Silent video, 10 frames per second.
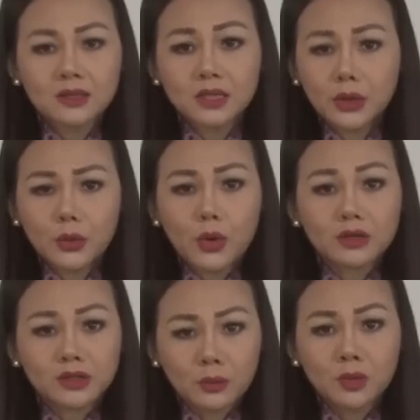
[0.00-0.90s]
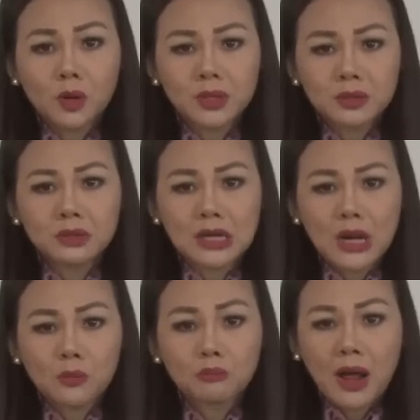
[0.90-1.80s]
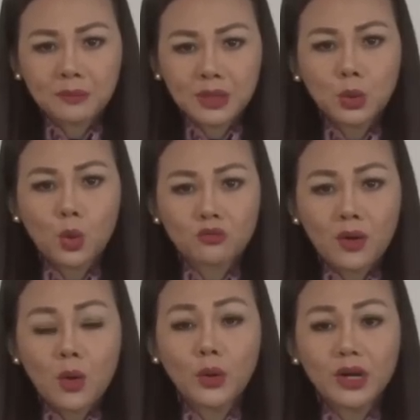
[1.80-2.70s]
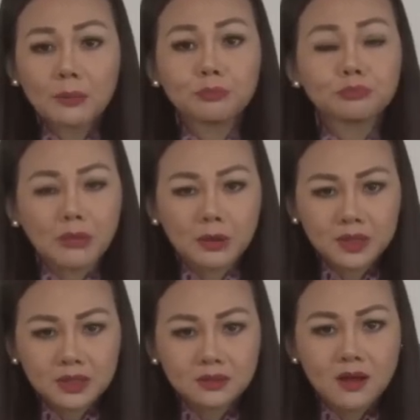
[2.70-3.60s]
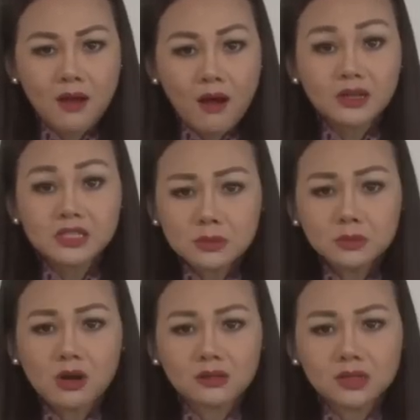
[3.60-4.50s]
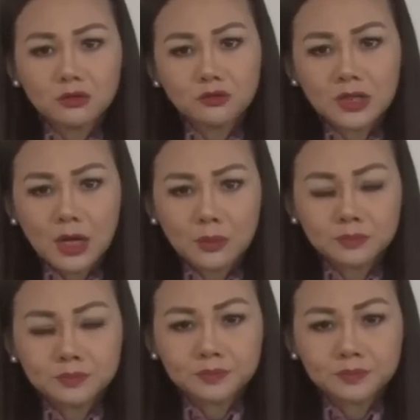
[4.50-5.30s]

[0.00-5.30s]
Thí dụ, họ tổng công kích Bình Long, Ban Mê Thuộc vào cuối năm bảy mươi tư, họ chiếm trọn tỉnh Phước Long.